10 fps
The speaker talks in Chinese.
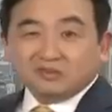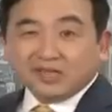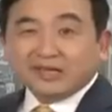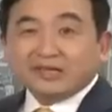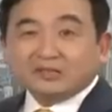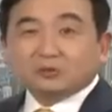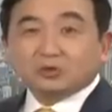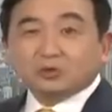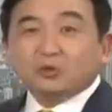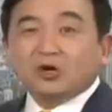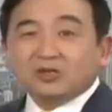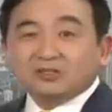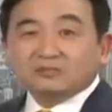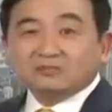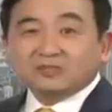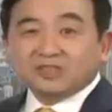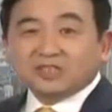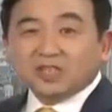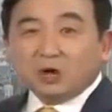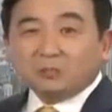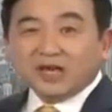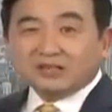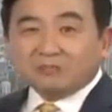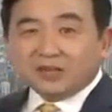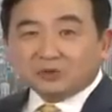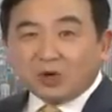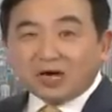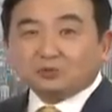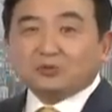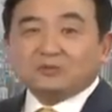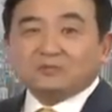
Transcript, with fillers: 那也就是说，小辫子被抓住，